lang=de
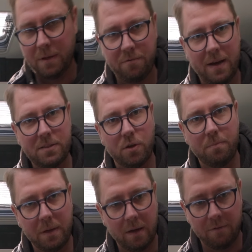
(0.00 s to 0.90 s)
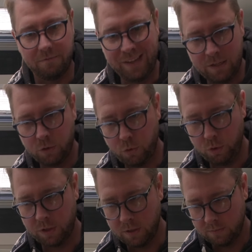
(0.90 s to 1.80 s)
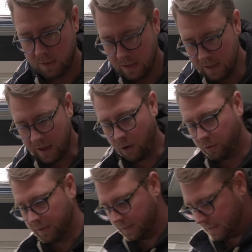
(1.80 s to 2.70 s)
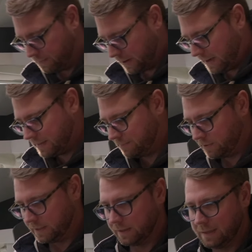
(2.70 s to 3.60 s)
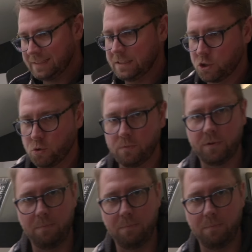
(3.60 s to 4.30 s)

hier ein Fahrzeug mit einer Winkelküche. Auch hier in dem Bereich haben wir hier richtig schön viel